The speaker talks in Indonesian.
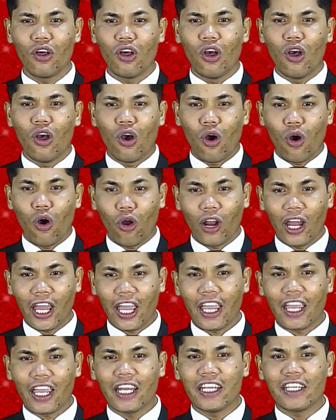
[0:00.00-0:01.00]

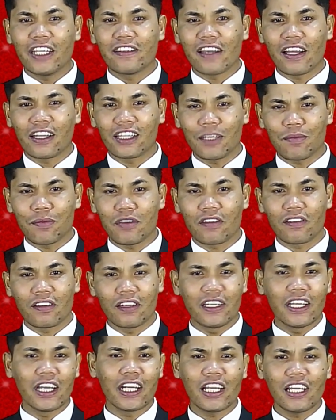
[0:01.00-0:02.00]
oleh inisiatifnya
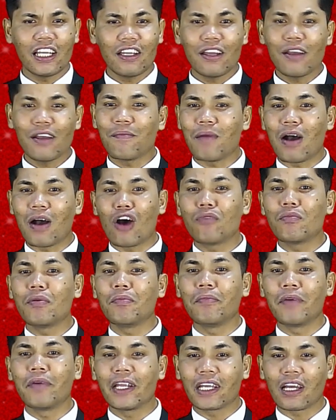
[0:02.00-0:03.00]
sendiri mau
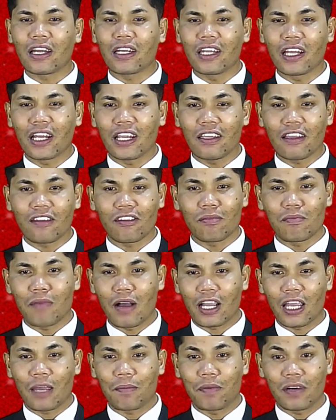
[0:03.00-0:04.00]
memberikan dirinya
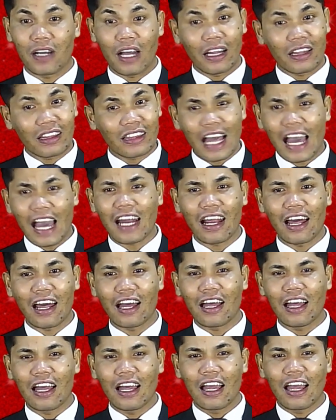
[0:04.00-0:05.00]
sebagai pengantara
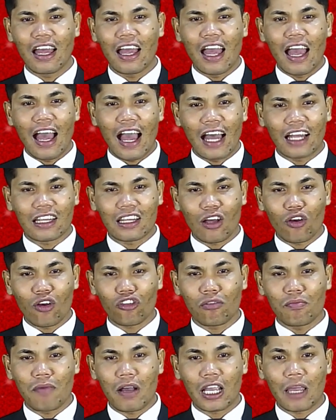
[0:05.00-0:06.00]
atau
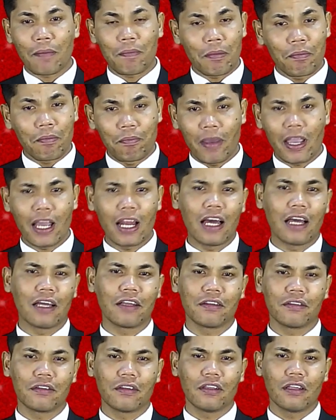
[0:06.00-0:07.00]
sebagai pembela.
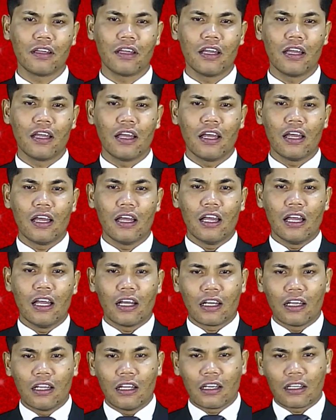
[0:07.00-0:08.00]

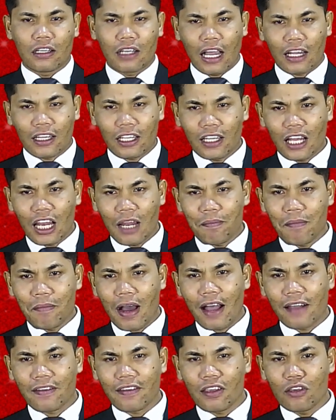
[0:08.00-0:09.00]
Kata dalam
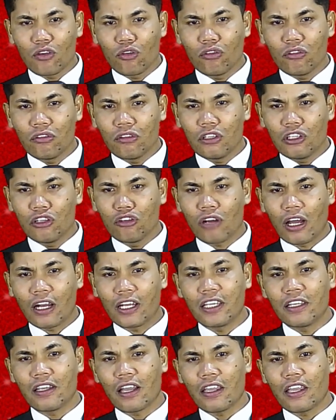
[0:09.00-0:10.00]
bahasa
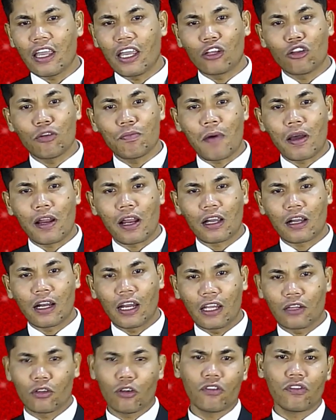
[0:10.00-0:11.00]
Yunani-nya yaitu
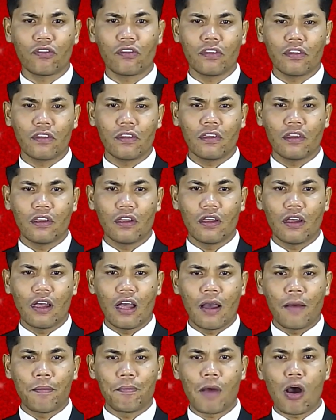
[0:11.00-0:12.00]
parakletos
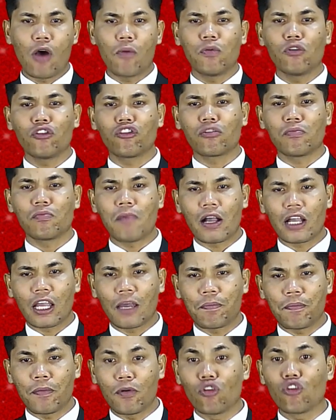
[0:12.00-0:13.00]
maupun sebagai
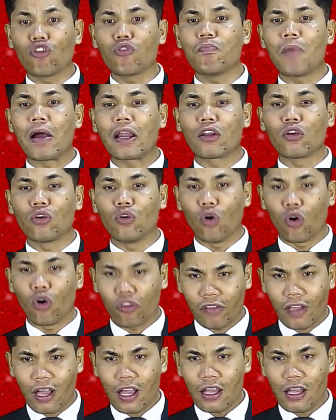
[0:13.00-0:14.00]
pengurban dosa